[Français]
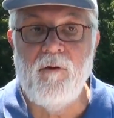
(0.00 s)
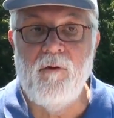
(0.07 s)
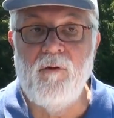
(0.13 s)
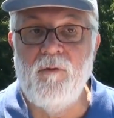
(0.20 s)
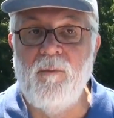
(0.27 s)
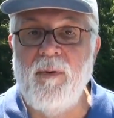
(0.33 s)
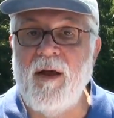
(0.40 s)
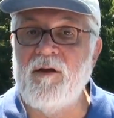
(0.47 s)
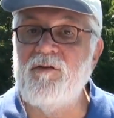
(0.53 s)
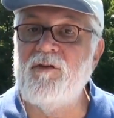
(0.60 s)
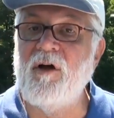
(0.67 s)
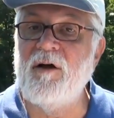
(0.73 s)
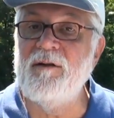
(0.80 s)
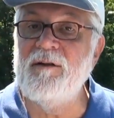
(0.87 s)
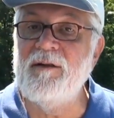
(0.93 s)
une
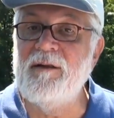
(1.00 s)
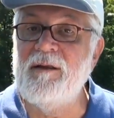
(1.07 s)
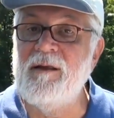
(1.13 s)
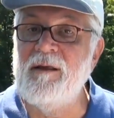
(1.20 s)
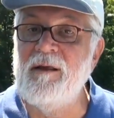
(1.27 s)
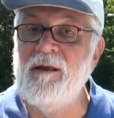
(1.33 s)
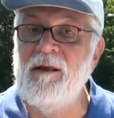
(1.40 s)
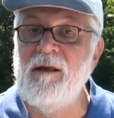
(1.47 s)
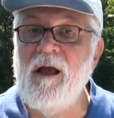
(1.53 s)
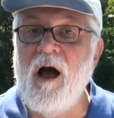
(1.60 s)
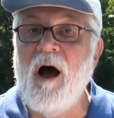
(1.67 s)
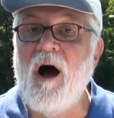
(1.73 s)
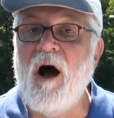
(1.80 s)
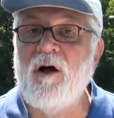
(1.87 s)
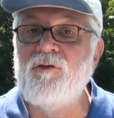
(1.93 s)
personne qui
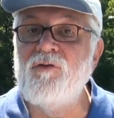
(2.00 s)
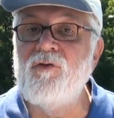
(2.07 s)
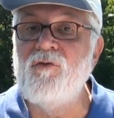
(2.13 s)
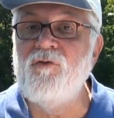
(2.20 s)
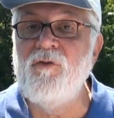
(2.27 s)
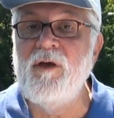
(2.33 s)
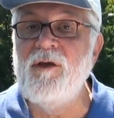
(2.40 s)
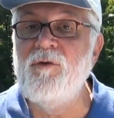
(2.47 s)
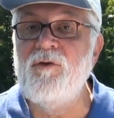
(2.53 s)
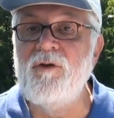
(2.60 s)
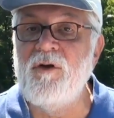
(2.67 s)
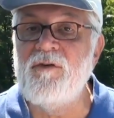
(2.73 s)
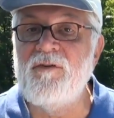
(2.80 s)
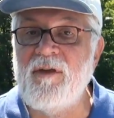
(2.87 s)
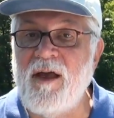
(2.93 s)
a trouvé
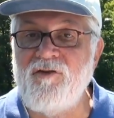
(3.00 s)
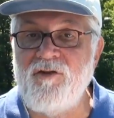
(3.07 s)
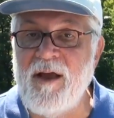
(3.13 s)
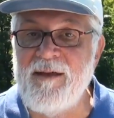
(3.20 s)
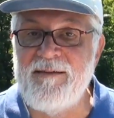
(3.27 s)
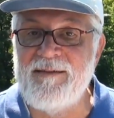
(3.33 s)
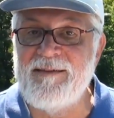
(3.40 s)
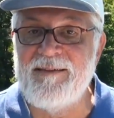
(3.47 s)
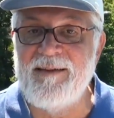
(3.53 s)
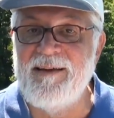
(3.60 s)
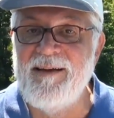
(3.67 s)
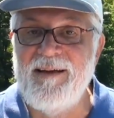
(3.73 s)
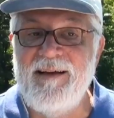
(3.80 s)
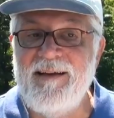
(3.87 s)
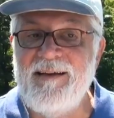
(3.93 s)
une sagesse
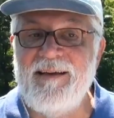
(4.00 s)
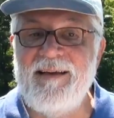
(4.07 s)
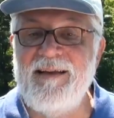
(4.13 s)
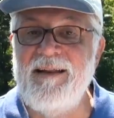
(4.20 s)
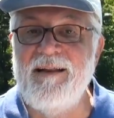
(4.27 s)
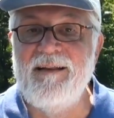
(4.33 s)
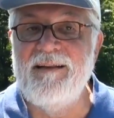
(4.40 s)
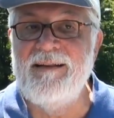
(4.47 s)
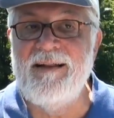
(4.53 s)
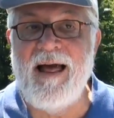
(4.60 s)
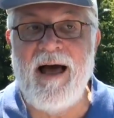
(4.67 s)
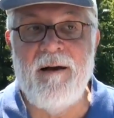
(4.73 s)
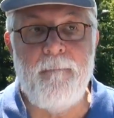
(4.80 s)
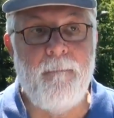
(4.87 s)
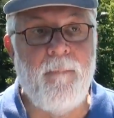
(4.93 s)
qui
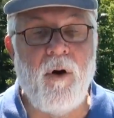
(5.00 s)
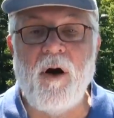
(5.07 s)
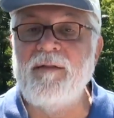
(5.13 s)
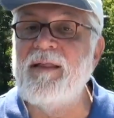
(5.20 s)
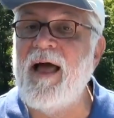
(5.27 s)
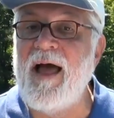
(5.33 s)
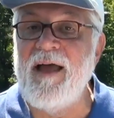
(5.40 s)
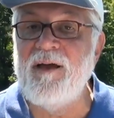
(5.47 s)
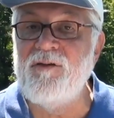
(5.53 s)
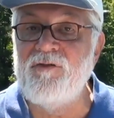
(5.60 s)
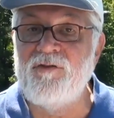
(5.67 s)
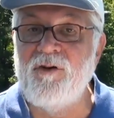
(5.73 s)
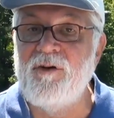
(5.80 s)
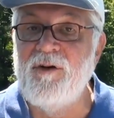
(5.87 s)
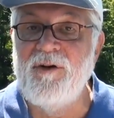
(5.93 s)
la
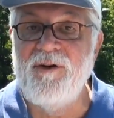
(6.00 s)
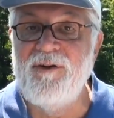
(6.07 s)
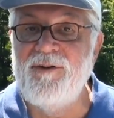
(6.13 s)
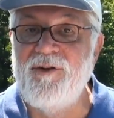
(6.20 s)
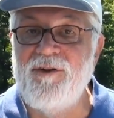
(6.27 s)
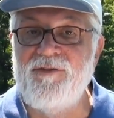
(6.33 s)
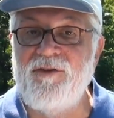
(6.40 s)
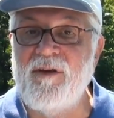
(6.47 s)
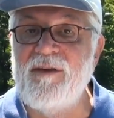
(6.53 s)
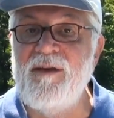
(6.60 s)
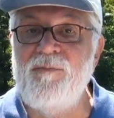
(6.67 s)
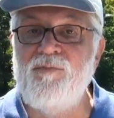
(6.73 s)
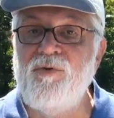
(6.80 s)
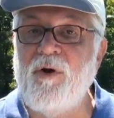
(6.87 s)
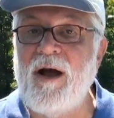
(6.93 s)
protège de ce
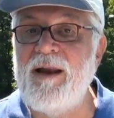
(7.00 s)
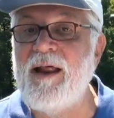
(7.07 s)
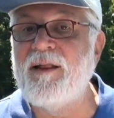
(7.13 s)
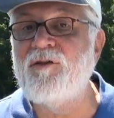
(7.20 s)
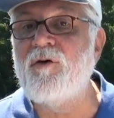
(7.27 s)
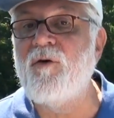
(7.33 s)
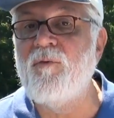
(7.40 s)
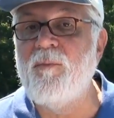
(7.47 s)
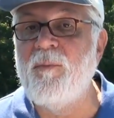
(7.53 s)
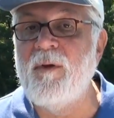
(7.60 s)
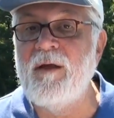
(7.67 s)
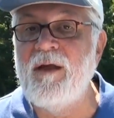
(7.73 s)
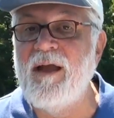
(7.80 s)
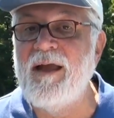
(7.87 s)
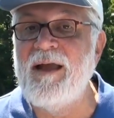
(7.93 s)
qui pourrait la
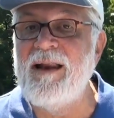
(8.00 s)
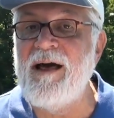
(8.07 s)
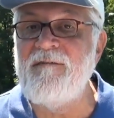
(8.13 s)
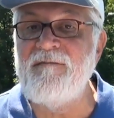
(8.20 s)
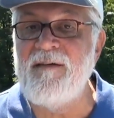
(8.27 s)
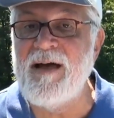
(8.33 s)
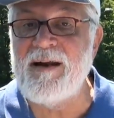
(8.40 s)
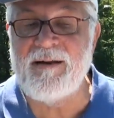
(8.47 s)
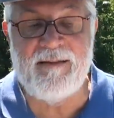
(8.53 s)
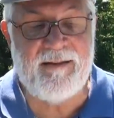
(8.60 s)
tromper et la faire